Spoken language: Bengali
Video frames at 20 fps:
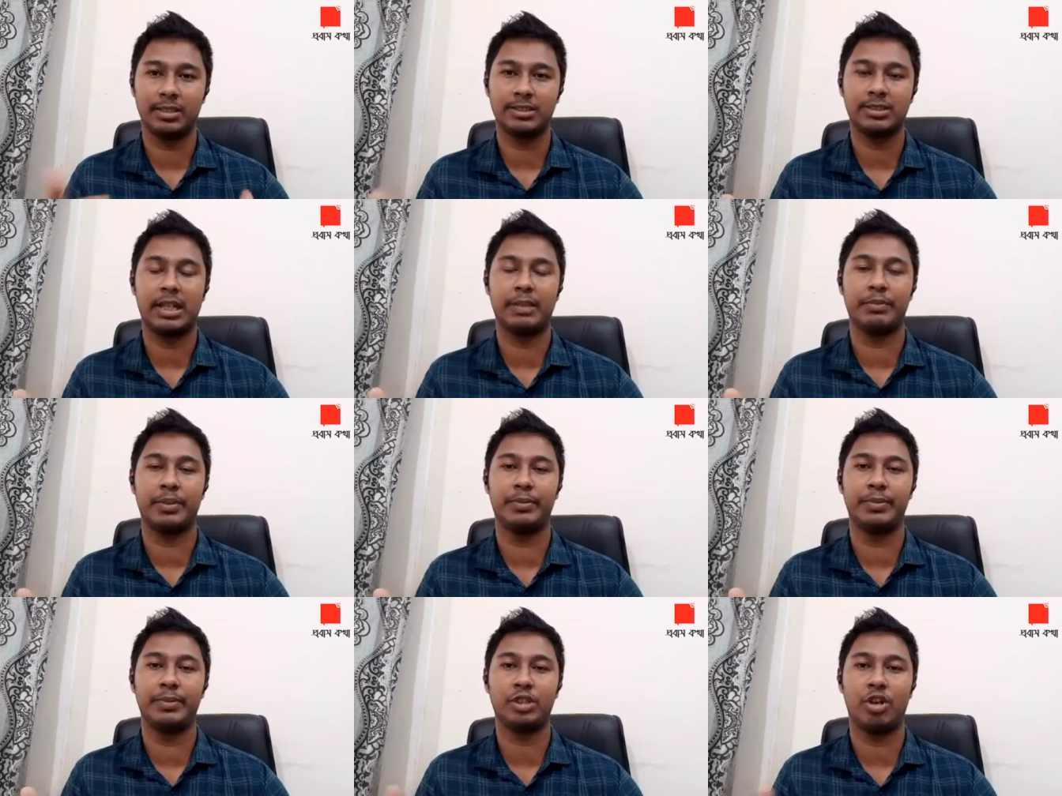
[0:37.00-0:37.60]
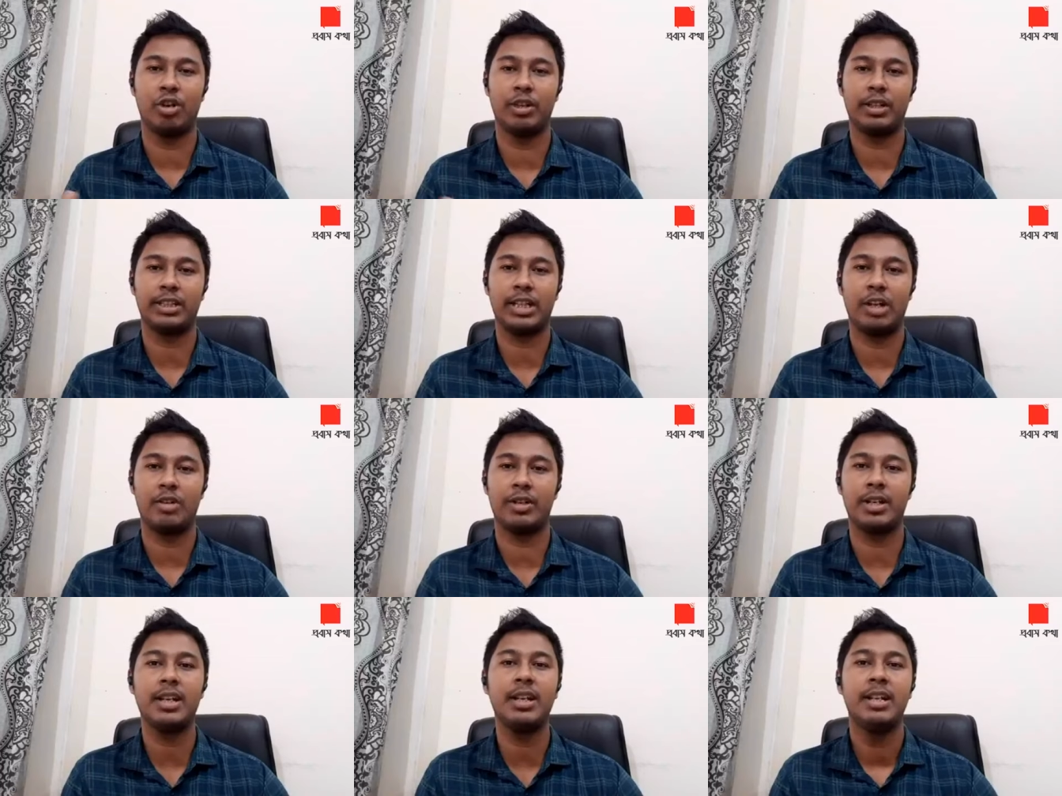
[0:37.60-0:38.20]
স্বাভাবিক হওয়ার
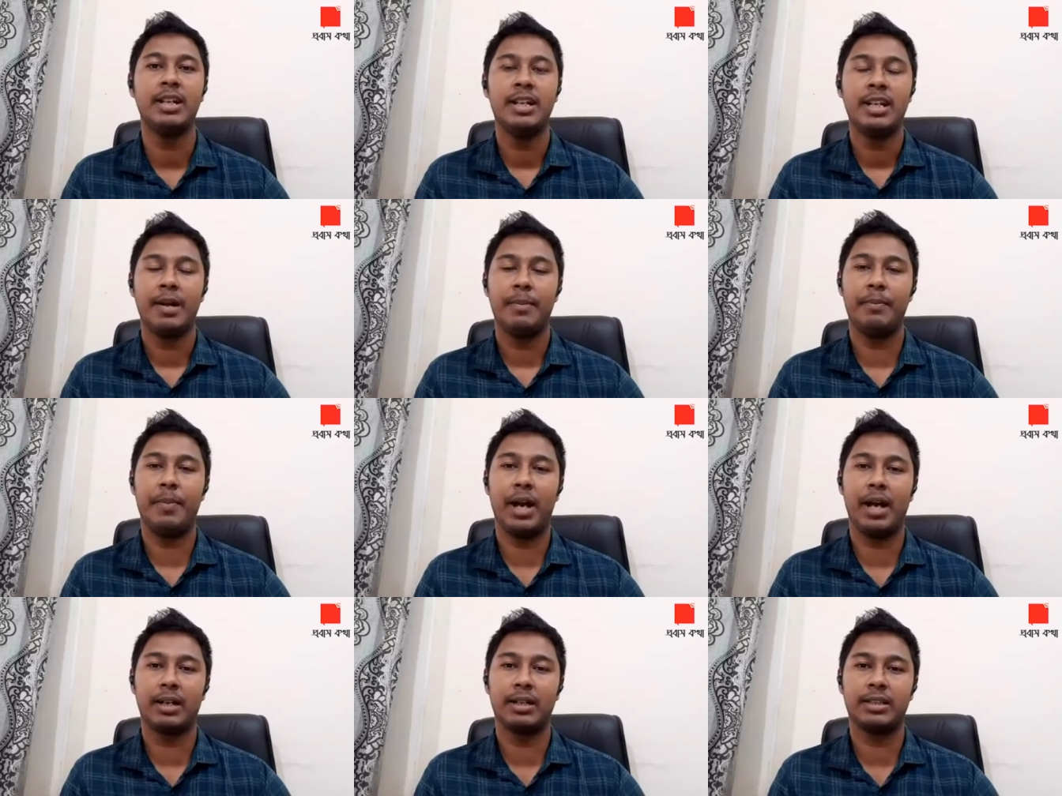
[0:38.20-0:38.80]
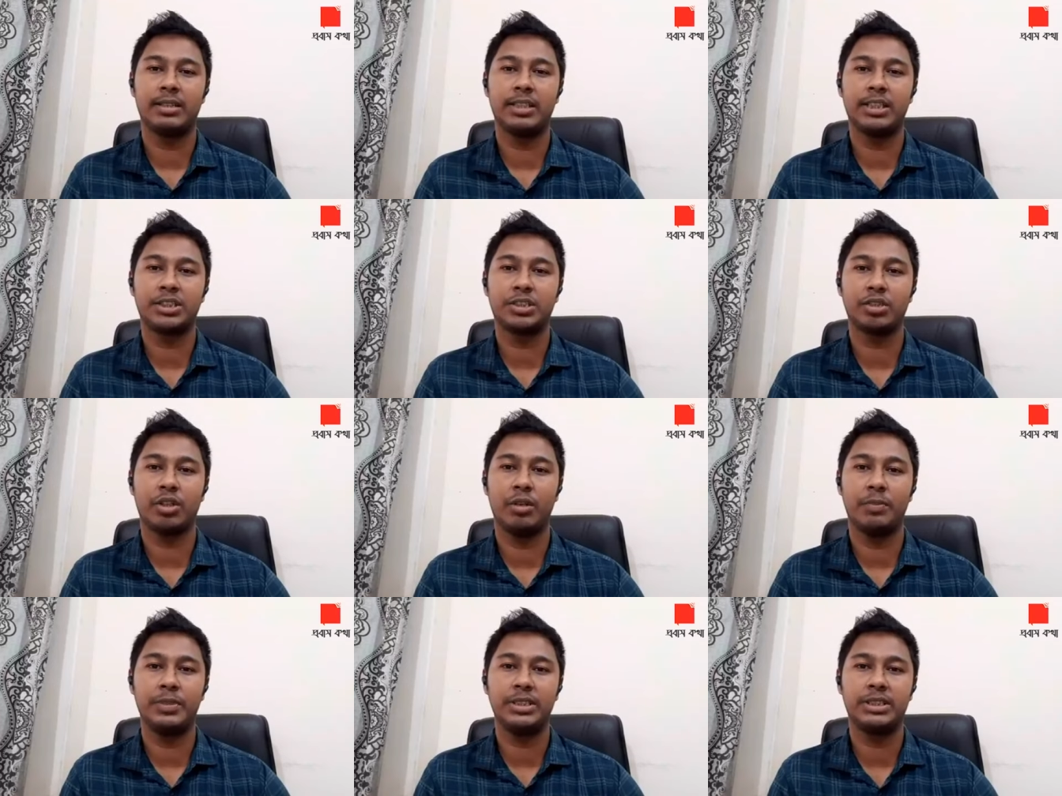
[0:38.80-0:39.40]
কারণে বাংলাদেশ
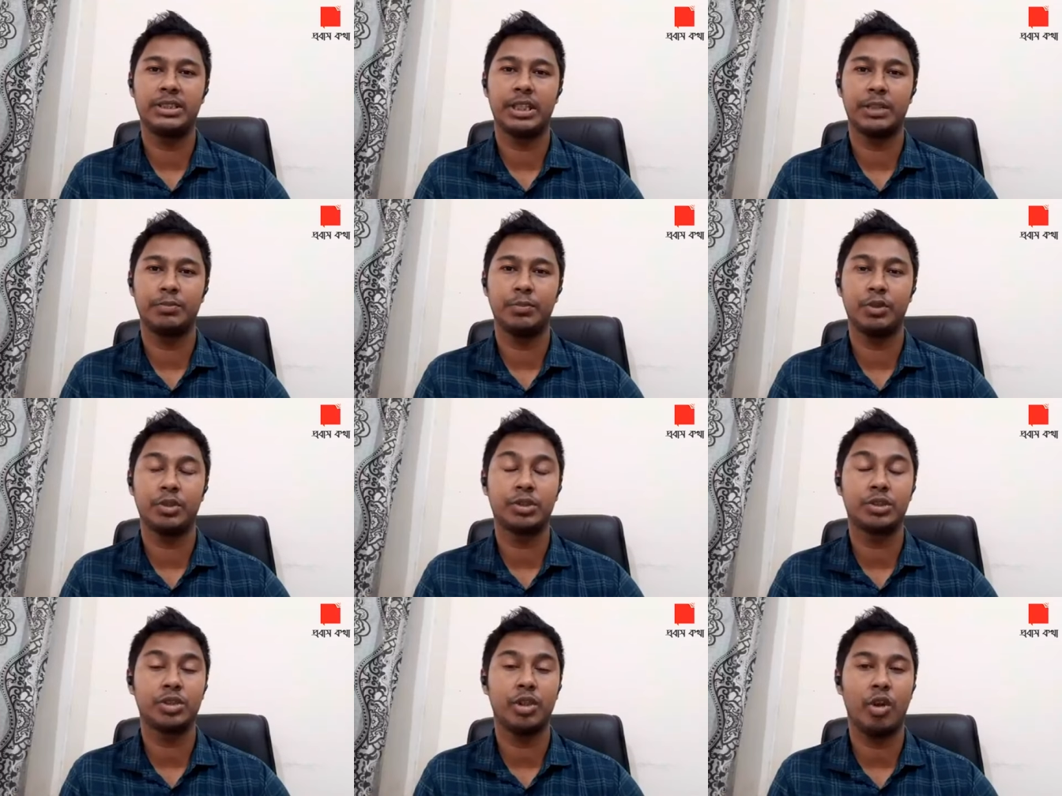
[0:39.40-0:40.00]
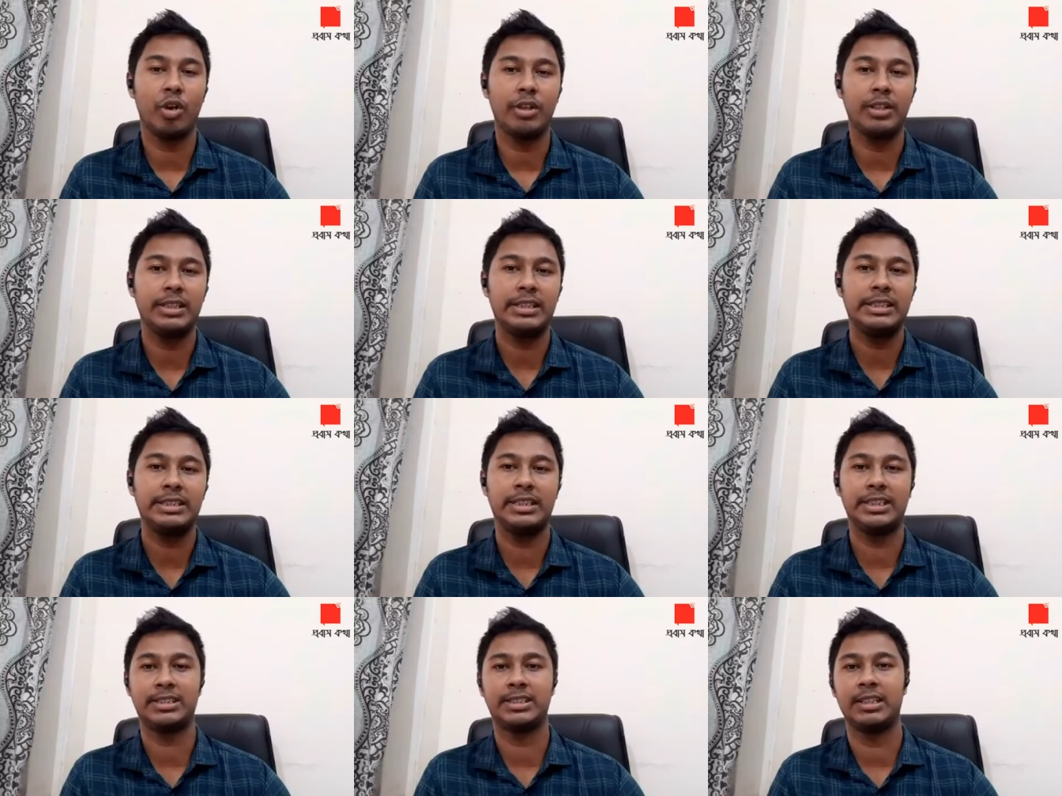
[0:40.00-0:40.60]
সহ বিশ্বের মোট ছয়টি
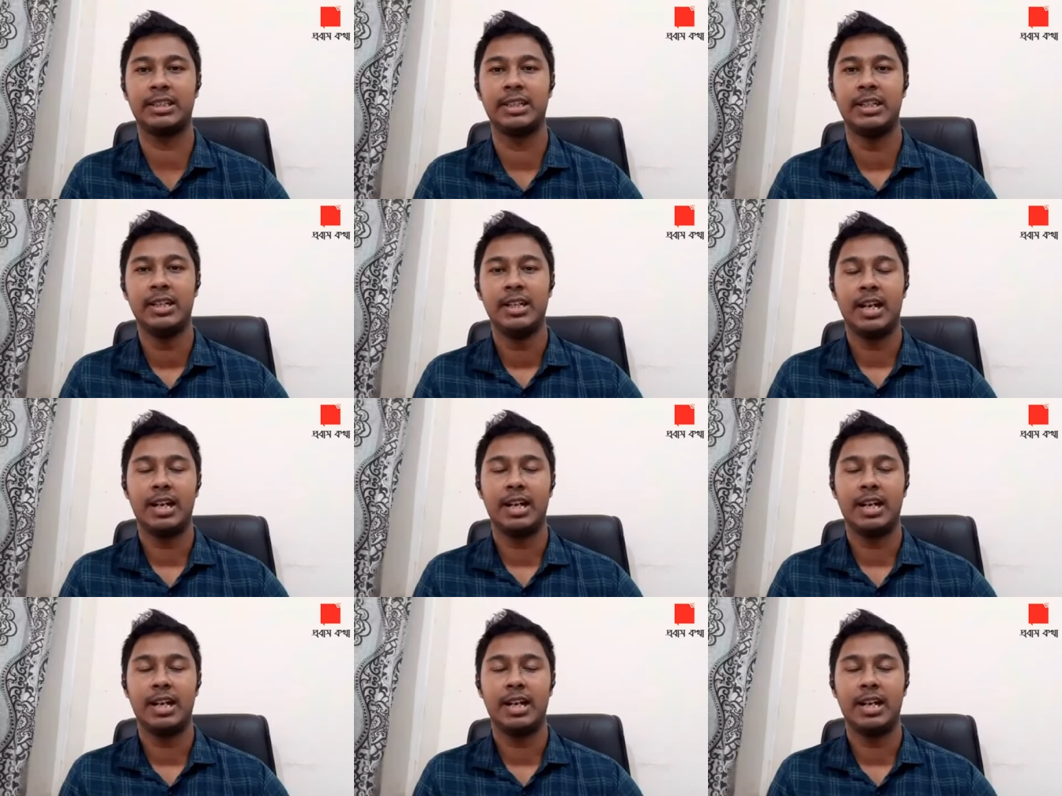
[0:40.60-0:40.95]
দেশের